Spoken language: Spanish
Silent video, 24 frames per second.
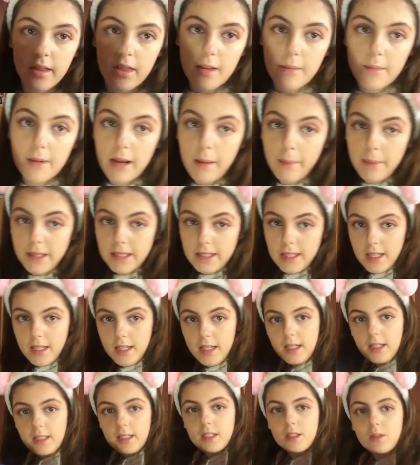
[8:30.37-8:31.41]
Rizarme las
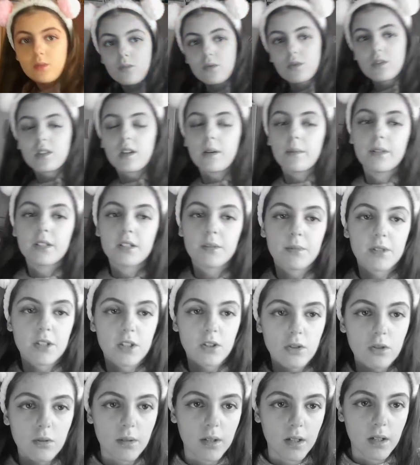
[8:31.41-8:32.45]
pestañas. A ver si me
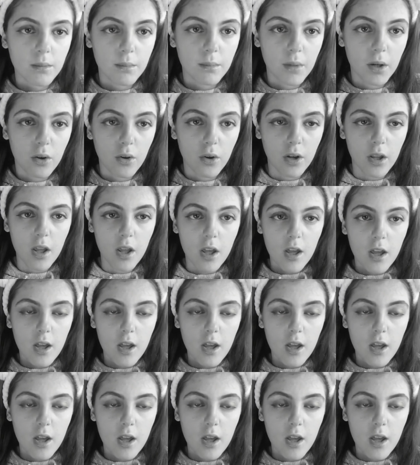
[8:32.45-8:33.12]
siento bien, mejor.